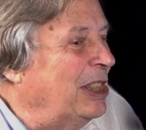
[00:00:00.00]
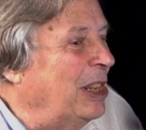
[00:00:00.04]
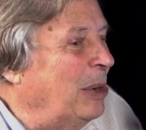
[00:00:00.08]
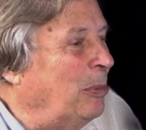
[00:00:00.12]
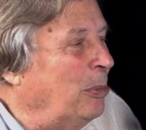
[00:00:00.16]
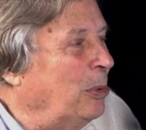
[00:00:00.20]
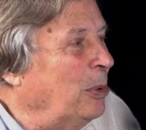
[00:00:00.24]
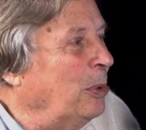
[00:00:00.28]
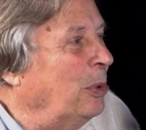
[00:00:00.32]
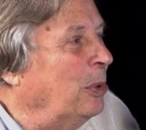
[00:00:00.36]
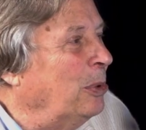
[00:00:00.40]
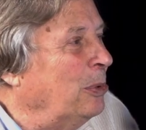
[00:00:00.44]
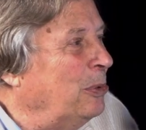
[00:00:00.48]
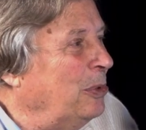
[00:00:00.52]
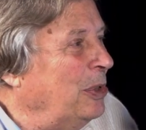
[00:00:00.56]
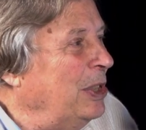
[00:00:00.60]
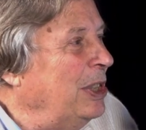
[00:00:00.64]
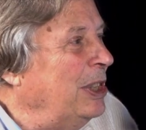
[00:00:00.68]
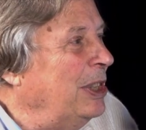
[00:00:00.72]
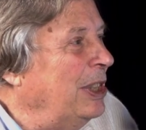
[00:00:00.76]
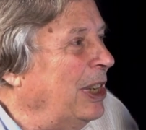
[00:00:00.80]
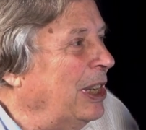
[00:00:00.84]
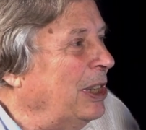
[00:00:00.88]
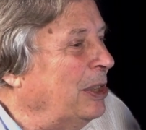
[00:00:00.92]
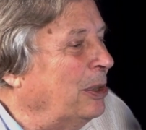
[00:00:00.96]
n'a plus
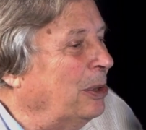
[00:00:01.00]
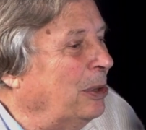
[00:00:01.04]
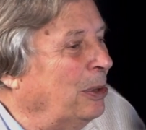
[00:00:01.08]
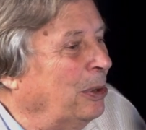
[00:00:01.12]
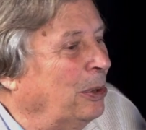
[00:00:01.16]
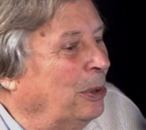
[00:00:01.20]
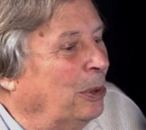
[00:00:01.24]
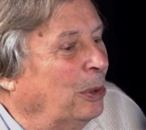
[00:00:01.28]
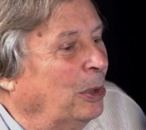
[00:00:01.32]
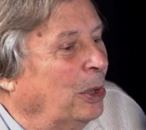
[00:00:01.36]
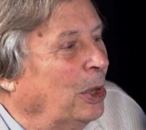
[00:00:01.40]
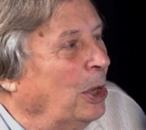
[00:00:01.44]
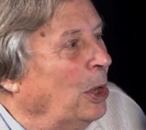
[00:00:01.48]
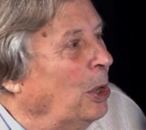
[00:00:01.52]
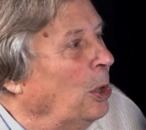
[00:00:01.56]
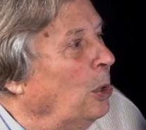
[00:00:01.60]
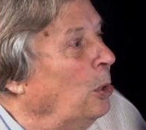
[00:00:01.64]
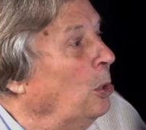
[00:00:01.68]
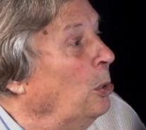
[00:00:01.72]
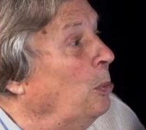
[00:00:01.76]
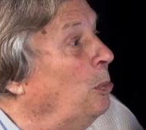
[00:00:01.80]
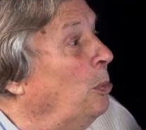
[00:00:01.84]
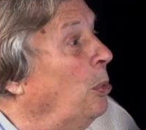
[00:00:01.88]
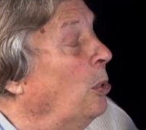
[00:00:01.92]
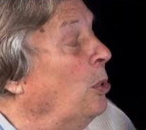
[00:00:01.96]
envie d'être euh,
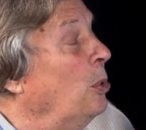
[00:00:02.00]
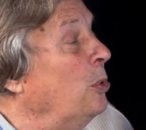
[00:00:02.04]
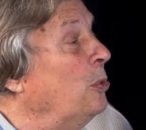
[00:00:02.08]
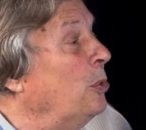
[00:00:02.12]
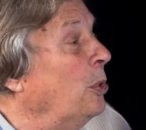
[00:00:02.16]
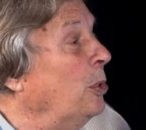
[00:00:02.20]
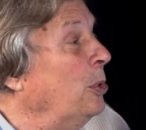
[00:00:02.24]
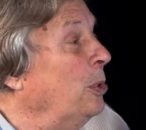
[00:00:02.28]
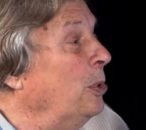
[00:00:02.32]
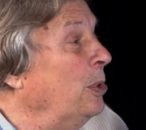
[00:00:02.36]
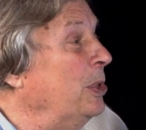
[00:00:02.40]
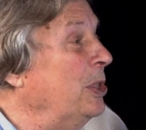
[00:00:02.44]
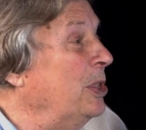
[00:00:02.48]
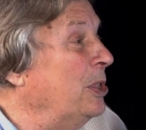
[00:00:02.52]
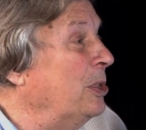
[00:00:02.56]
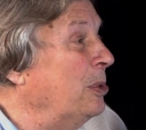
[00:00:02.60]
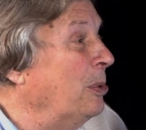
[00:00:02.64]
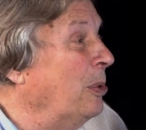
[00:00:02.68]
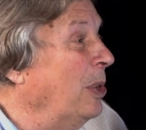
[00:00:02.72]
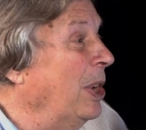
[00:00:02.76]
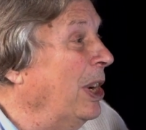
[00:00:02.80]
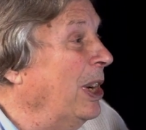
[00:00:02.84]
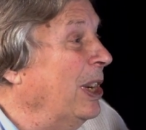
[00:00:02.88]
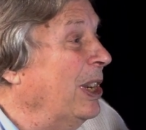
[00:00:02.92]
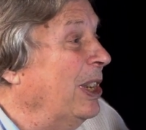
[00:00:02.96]
le pauvre de
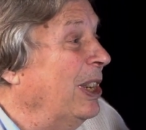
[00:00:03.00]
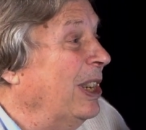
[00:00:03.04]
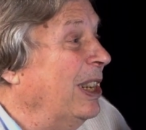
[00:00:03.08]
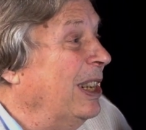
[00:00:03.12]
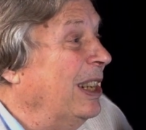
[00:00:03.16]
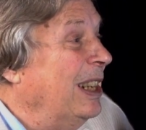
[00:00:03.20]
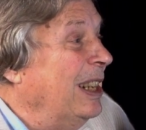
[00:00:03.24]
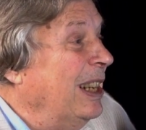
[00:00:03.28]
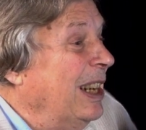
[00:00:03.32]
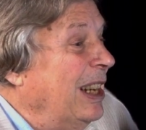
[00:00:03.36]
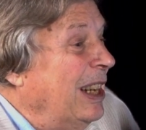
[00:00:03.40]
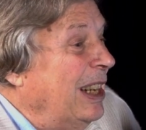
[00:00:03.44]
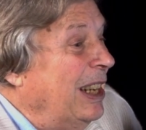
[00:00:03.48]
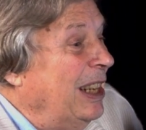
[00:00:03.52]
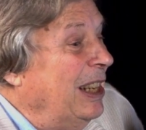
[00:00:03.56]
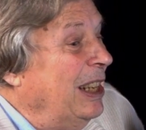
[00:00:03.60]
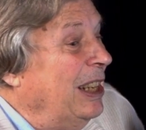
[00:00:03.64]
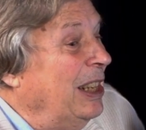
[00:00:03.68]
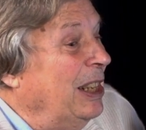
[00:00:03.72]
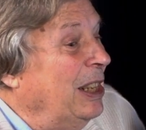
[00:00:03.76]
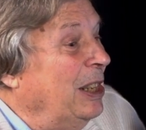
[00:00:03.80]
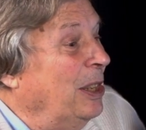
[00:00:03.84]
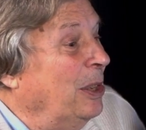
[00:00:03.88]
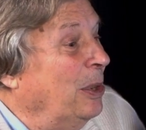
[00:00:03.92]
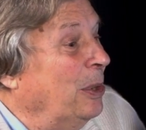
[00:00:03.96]
l'histoire
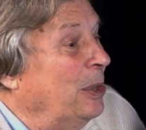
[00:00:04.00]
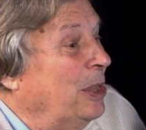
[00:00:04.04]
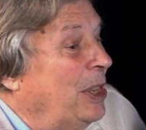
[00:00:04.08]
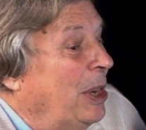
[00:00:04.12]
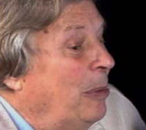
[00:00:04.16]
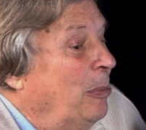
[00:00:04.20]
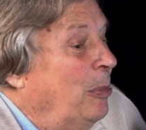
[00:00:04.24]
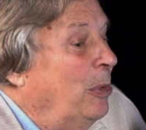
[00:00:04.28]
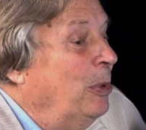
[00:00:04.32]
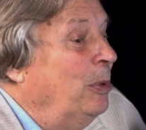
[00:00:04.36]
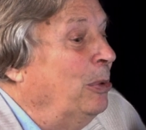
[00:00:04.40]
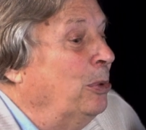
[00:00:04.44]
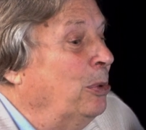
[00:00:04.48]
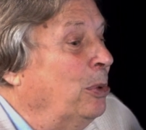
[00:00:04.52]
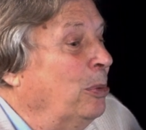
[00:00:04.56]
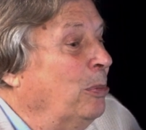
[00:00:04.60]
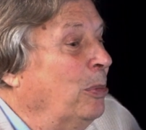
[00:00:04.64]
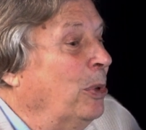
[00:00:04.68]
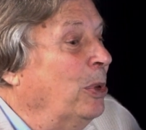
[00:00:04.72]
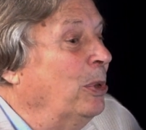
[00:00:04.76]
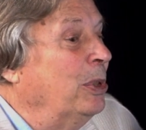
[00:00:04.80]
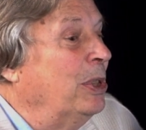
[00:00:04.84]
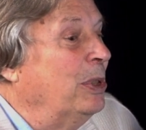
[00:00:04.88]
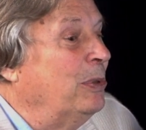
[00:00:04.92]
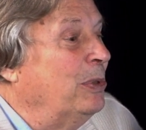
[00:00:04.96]
et notamment
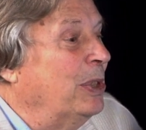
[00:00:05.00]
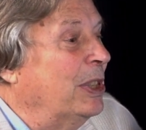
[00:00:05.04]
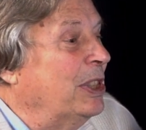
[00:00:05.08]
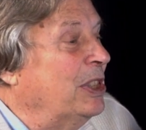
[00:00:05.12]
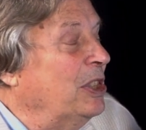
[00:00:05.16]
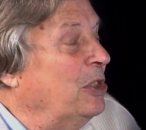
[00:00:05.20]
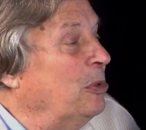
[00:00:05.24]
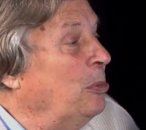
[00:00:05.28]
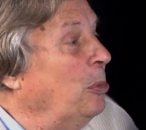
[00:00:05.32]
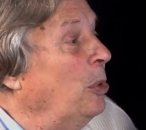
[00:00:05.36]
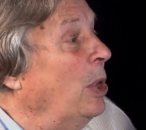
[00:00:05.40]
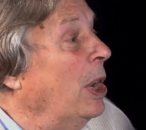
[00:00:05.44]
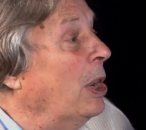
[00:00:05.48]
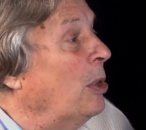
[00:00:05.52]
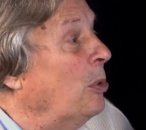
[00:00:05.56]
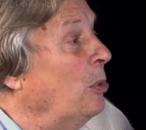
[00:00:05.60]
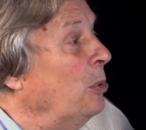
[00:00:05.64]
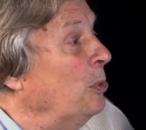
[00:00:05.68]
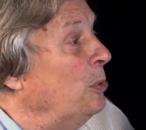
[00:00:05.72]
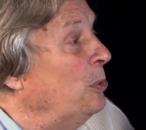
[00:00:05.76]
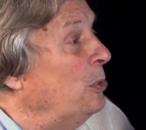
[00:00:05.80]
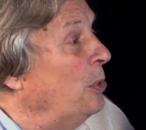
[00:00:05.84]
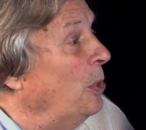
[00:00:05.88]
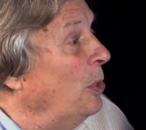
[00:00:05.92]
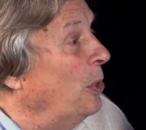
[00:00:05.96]
demande effectivement un
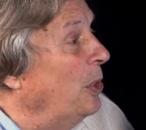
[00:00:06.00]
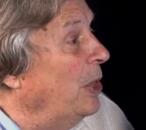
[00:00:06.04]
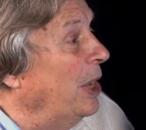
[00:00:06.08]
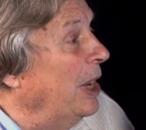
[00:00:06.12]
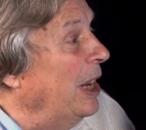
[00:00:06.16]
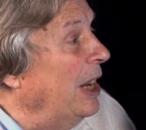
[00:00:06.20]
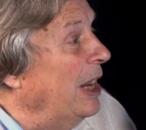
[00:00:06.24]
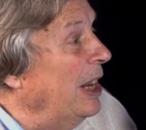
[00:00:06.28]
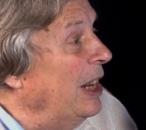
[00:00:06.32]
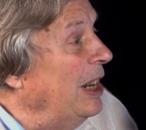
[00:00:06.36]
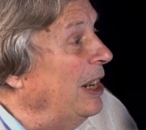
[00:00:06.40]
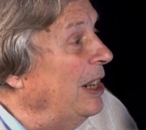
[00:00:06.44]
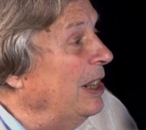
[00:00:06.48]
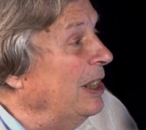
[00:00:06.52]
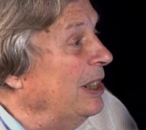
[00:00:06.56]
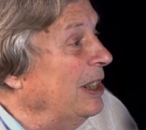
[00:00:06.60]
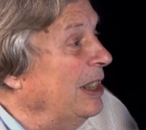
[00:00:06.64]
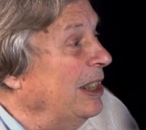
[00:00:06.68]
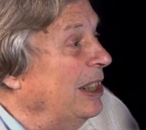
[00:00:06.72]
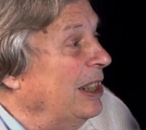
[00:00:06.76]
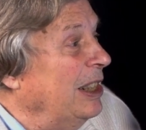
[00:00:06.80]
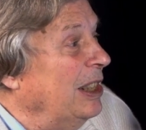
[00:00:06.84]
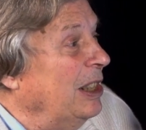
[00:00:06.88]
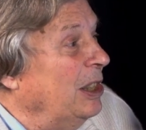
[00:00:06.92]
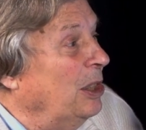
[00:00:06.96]
confort réel,
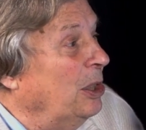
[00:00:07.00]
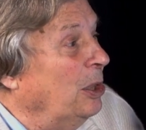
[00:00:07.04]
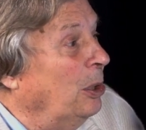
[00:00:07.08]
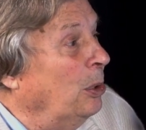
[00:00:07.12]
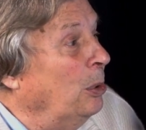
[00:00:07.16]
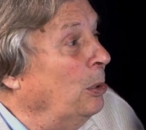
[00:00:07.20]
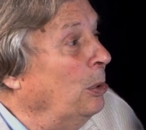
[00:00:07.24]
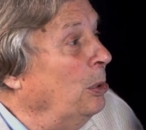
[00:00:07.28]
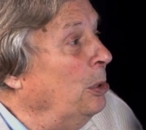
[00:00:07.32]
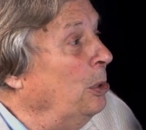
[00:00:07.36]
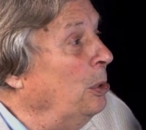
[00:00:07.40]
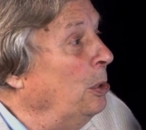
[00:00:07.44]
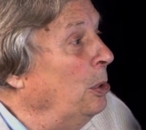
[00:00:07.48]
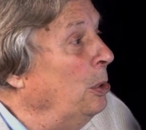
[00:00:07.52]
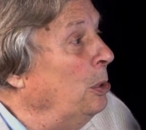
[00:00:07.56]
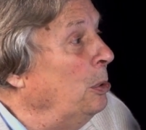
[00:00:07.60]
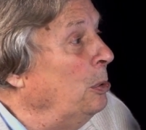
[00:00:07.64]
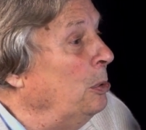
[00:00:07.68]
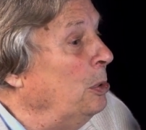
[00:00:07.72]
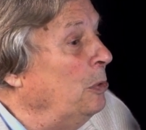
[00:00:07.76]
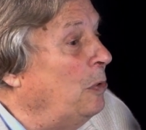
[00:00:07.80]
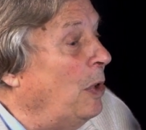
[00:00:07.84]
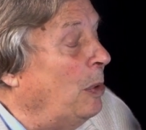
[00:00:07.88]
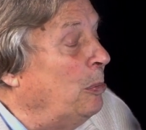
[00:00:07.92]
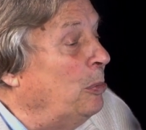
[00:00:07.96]
dans le lieu
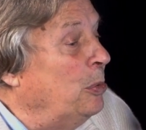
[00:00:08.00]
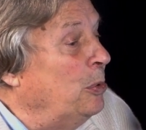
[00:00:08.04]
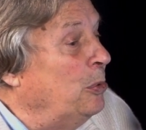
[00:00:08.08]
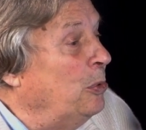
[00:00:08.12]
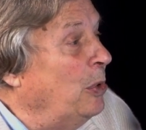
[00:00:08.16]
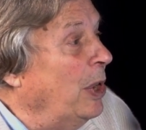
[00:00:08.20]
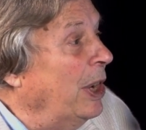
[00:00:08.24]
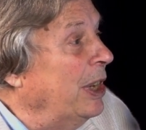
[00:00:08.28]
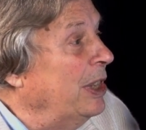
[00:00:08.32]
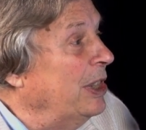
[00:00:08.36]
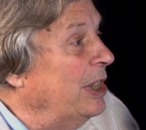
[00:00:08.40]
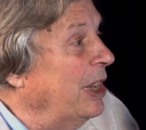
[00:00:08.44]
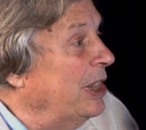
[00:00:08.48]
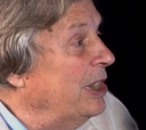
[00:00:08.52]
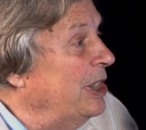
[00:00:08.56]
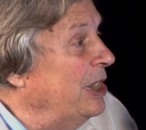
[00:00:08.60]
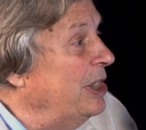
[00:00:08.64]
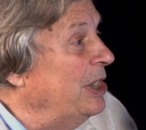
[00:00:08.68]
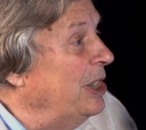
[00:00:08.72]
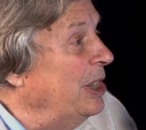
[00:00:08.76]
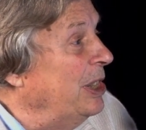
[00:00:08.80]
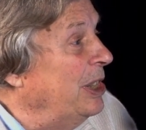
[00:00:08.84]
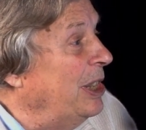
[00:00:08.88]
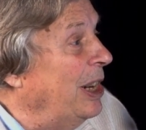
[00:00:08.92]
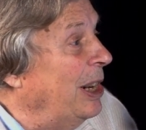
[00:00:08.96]
où il va pouvoir exercer
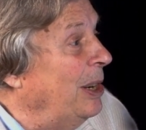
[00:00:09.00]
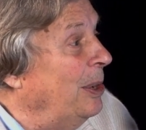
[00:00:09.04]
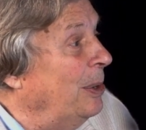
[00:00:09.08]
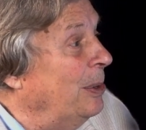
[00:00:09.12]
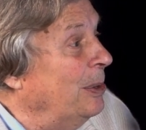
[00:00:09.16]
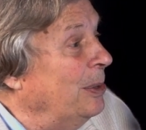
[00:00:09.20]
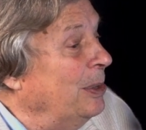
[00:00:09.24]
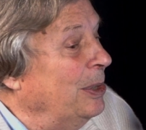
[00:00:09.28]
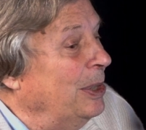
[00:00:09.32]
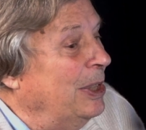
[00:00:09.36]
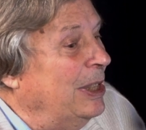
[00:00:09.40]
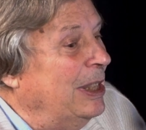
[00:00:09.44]
ses talents.